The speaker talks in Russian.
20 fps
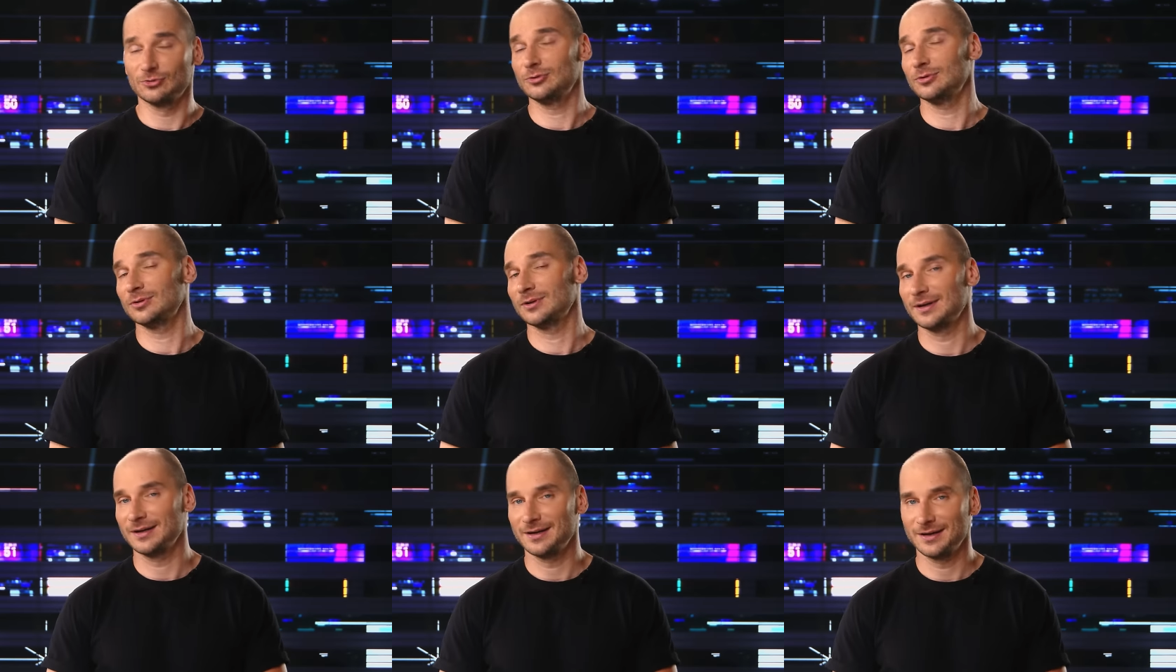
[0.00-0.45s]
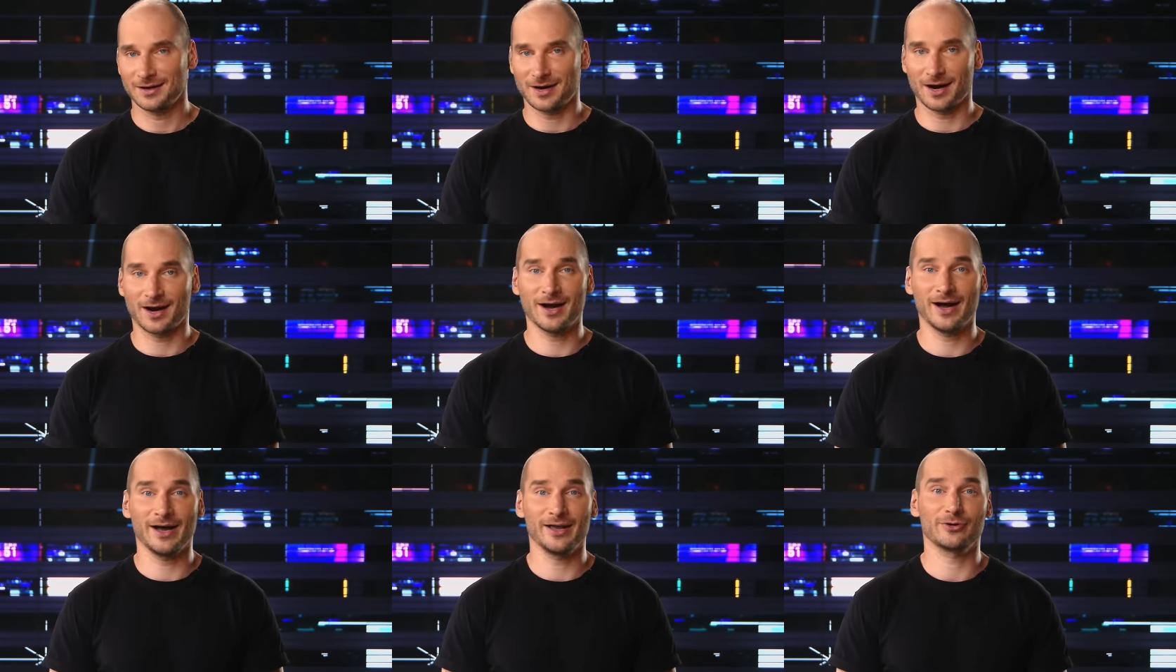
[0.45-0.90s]
Ну,
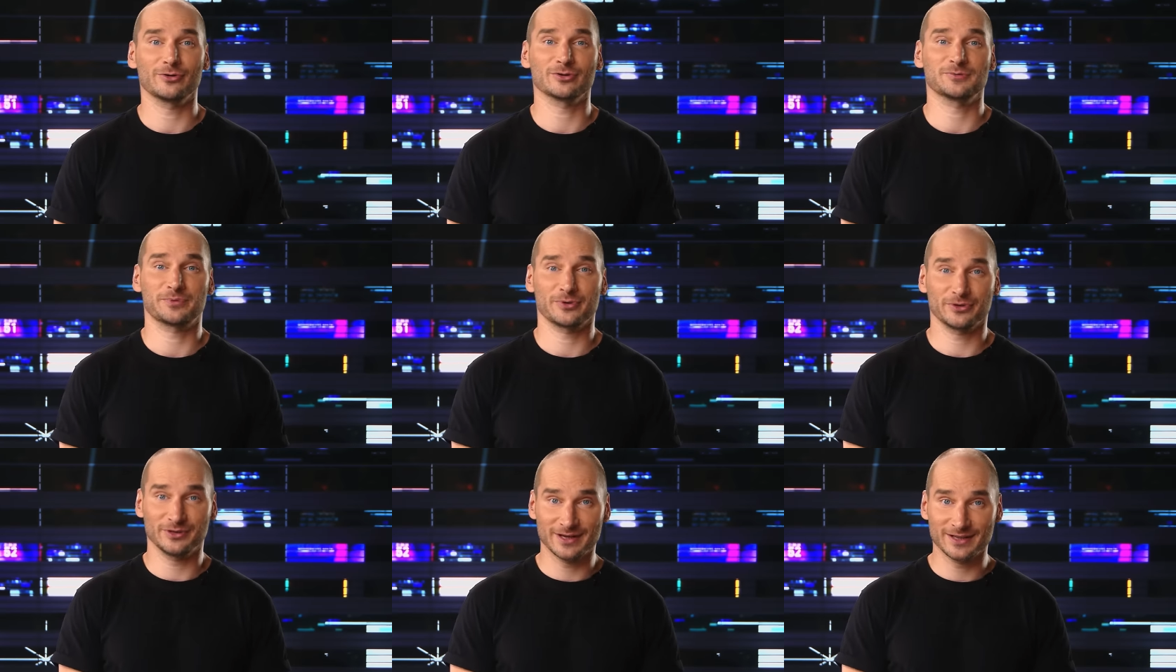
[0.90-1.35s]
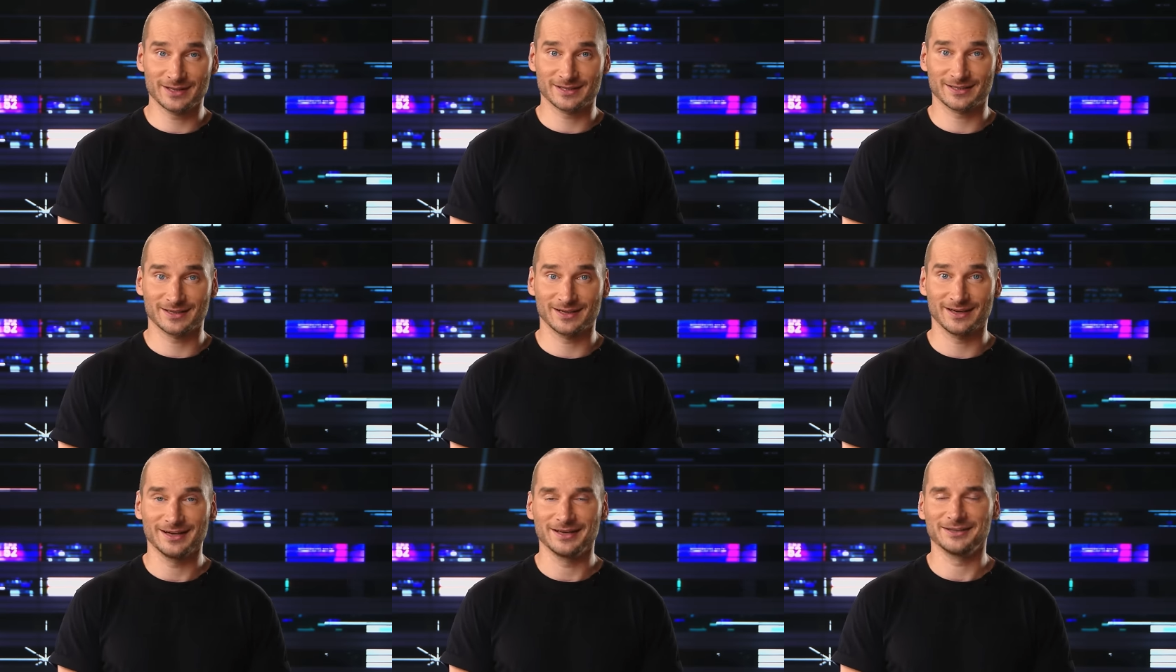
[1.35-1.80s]
какая
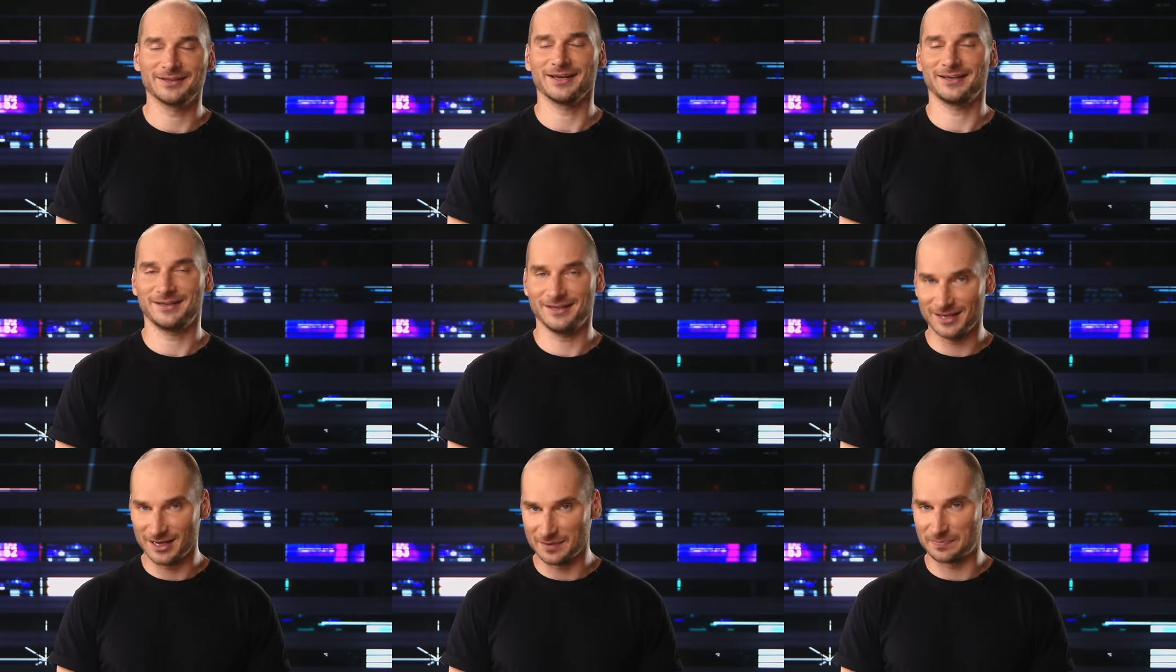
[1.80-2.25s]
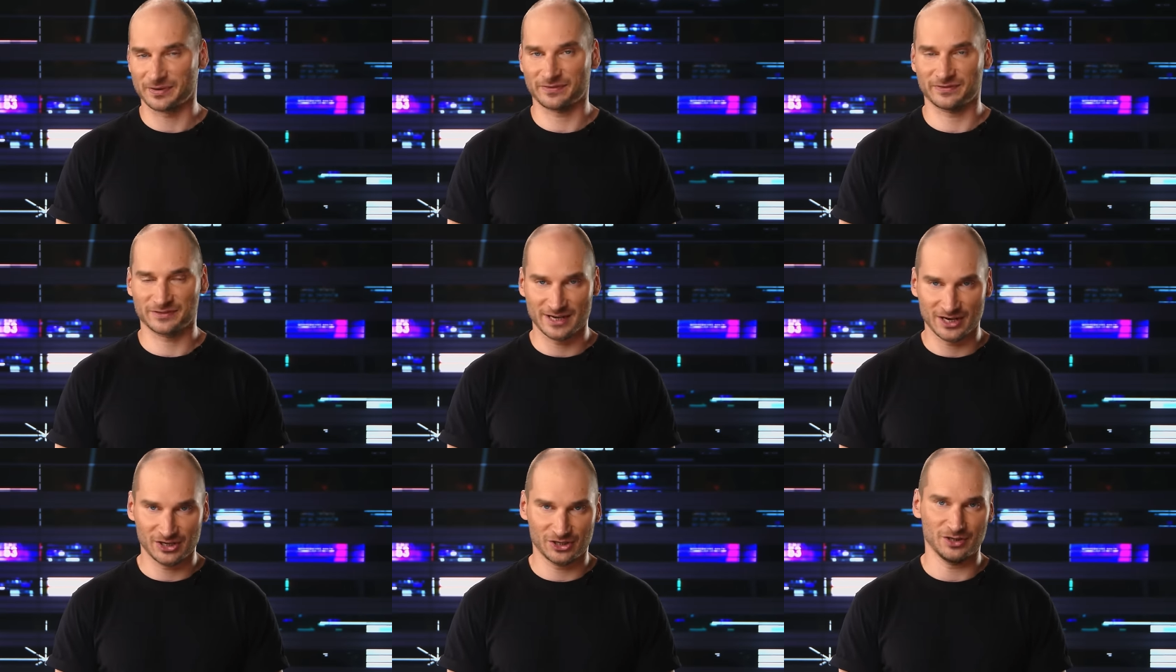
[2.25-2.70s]
юриспруденция, такие
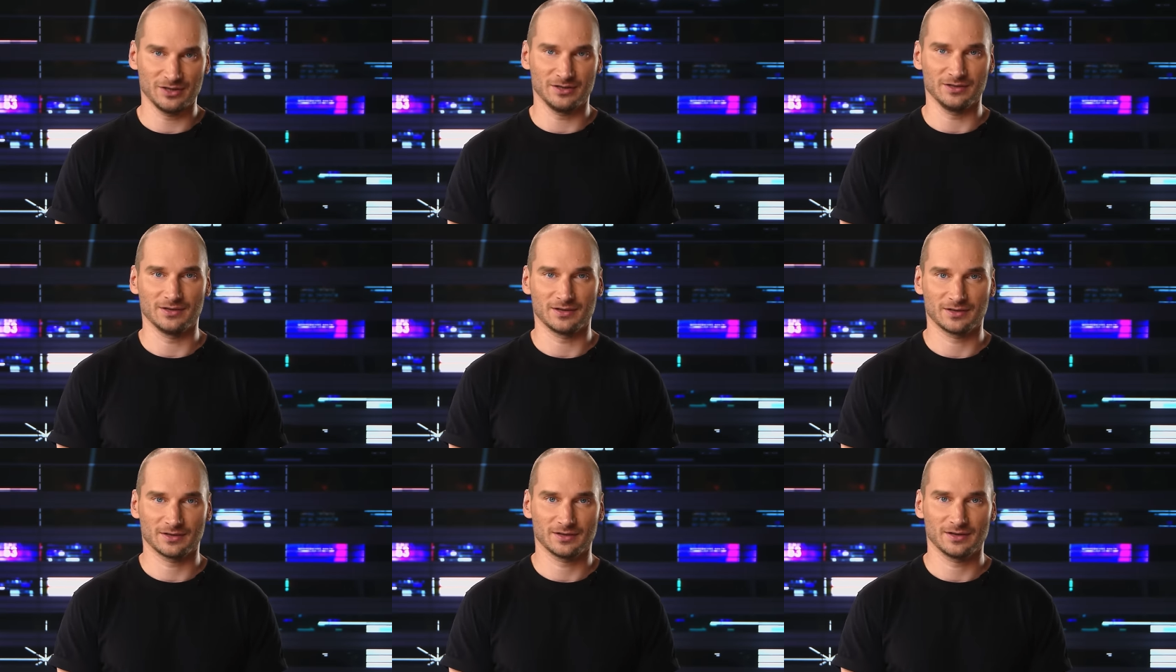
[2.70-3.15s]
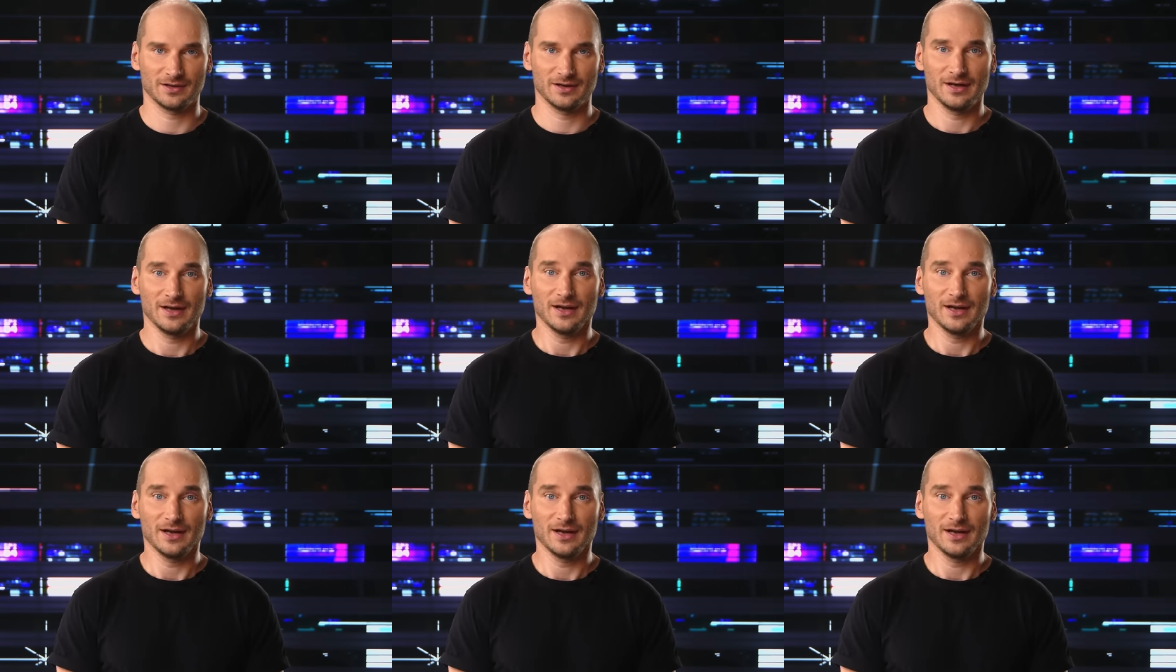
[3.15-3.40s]
правозащитники.